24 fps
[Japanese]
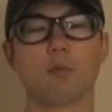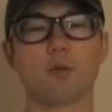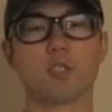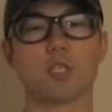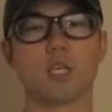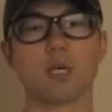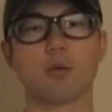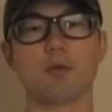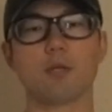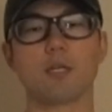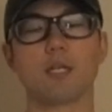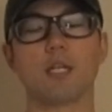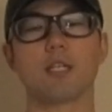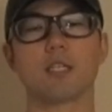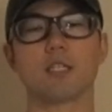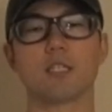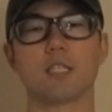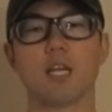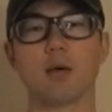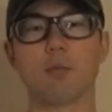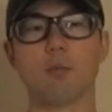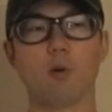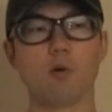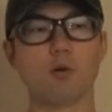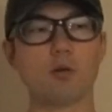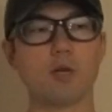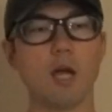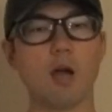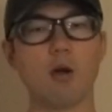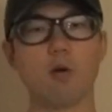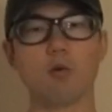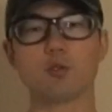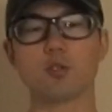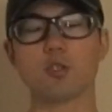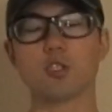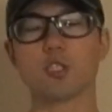持ち株比率で僕
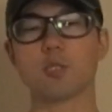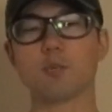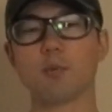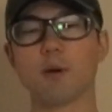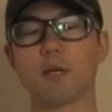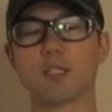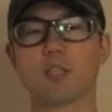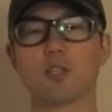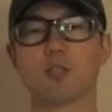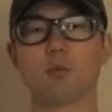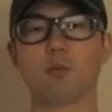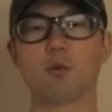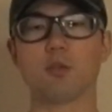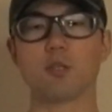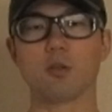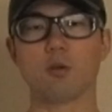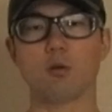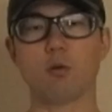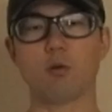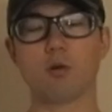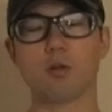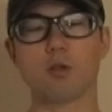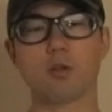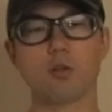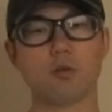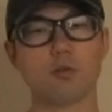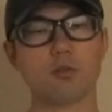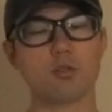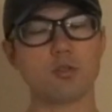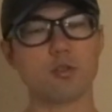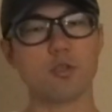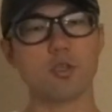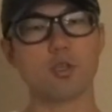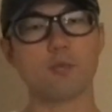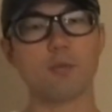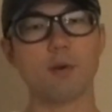が51%持って残りの
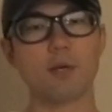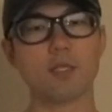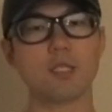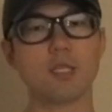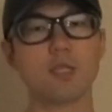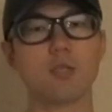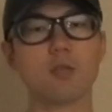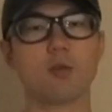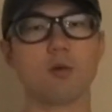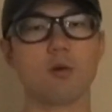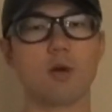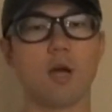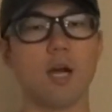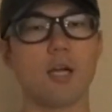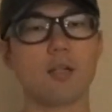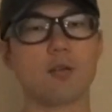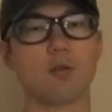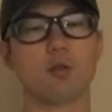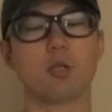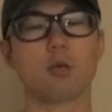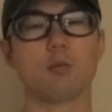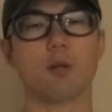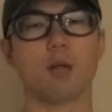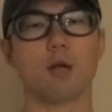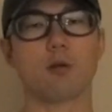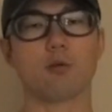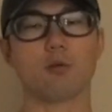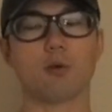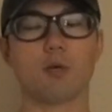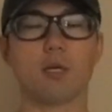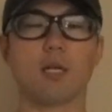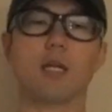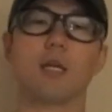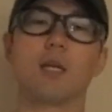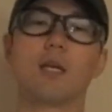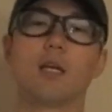49%を買い取ってもらう
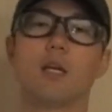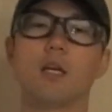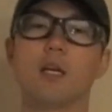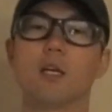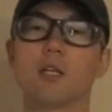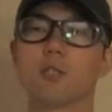とかね、